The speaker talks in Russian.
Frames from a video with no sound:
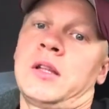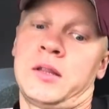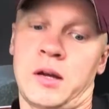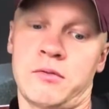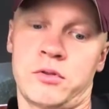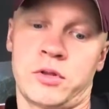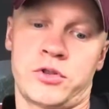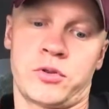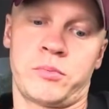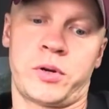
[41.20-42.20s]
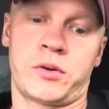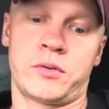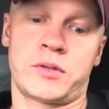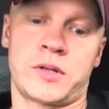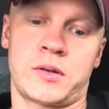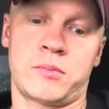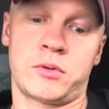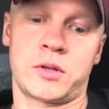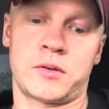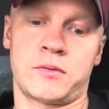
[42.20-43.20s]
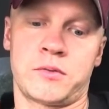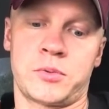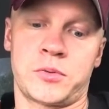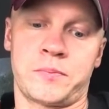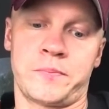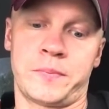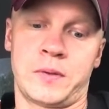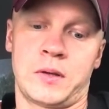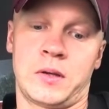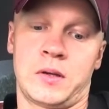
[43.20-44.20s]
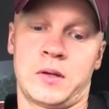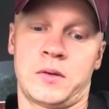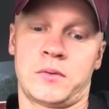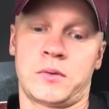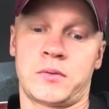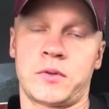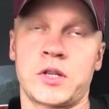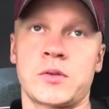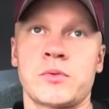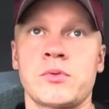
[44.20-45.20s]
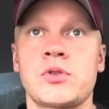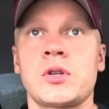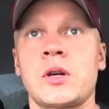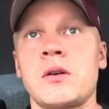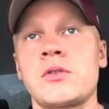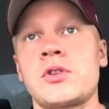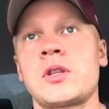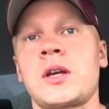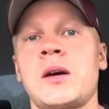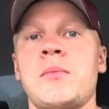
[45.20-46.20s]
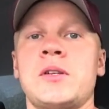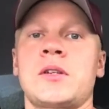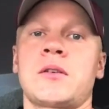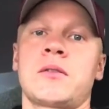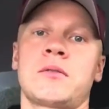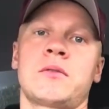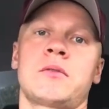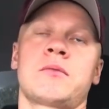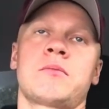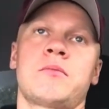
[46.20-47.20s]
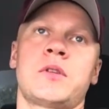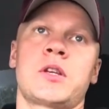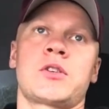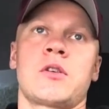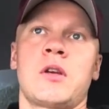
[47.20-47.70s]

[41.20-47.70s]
того, на чем приходится работать, в общем. Вот. В нашем случае, короче, это КАМАЗик. Ну, знаешь,